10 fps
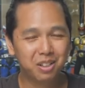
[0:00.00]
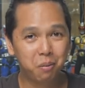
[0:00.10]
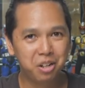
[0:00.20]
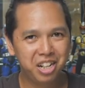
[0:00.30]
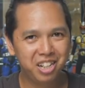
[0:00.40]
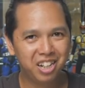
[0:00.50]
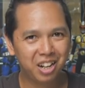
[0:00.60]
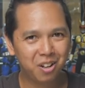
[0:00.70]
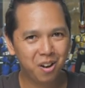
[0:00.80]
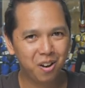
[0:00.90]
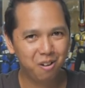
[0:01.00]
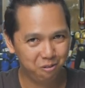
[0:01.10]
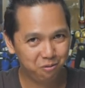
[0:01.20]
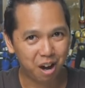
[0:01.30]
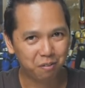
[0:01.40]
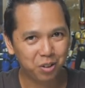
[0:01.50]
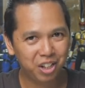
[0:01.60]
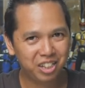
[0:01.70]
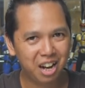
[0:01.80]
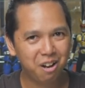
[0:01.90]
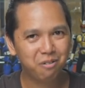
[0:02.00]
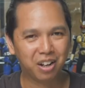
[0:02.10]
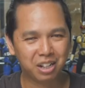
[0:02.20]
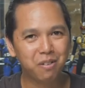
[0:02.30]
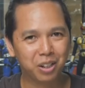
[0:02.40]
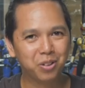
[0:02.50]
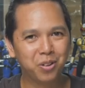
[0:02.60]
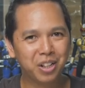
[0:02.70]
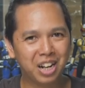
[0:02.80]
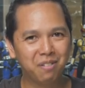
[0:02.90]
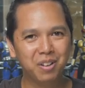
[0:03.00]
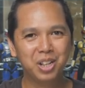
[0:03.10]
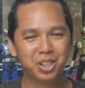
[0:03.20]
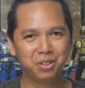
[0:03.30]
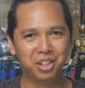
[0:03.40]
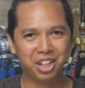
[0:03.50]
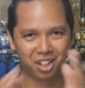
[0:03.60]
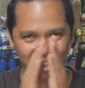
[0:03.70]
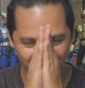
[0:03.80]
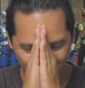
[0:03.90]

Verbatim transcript: สำหรับวันนี้ยังไงก็ฝากไว้ด้วยนะจ๊ะฝากเนื้อฝากตัวด้วยครับสวัสดีครั